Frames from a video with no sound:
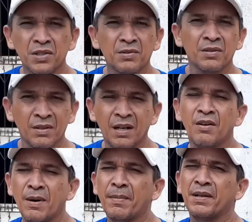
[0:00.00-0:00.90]
de
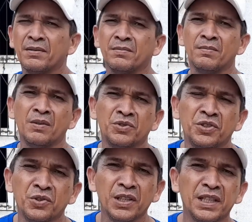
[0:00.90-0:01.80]
arrumar mais, um
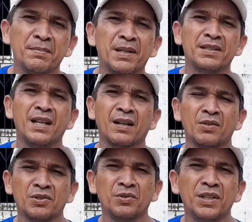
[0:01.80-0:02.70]
tijolinho, né? Pra gente dar
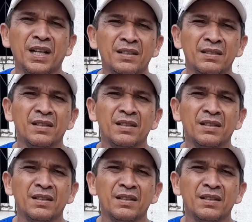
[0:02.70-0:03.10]
continuidade.